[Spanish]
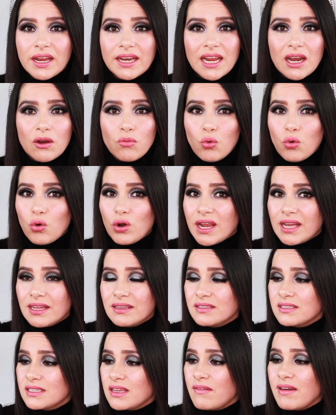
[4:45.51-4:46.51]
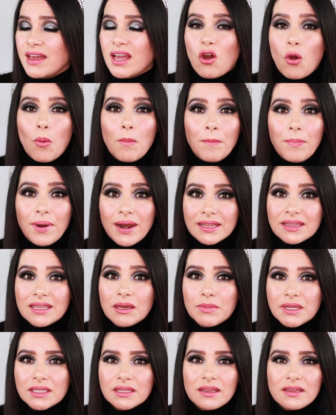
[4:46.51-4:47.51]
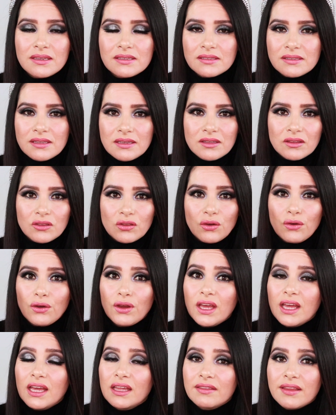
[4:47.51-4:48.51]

en el bullet se ve completamente distinto